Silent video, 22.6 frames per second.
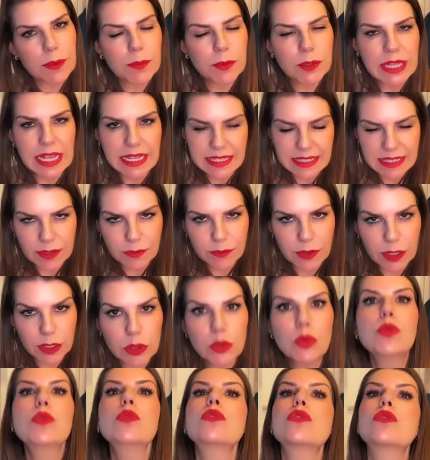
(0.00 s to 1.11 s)
pudesse ser
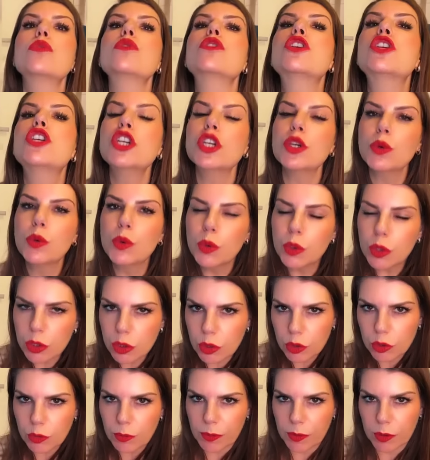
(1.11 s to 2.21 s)
feito o uso diurno
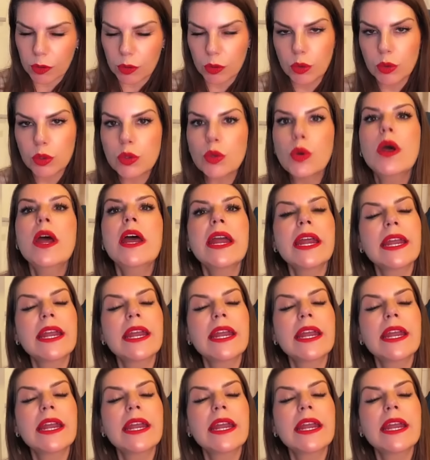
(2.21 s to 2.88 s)
do produto.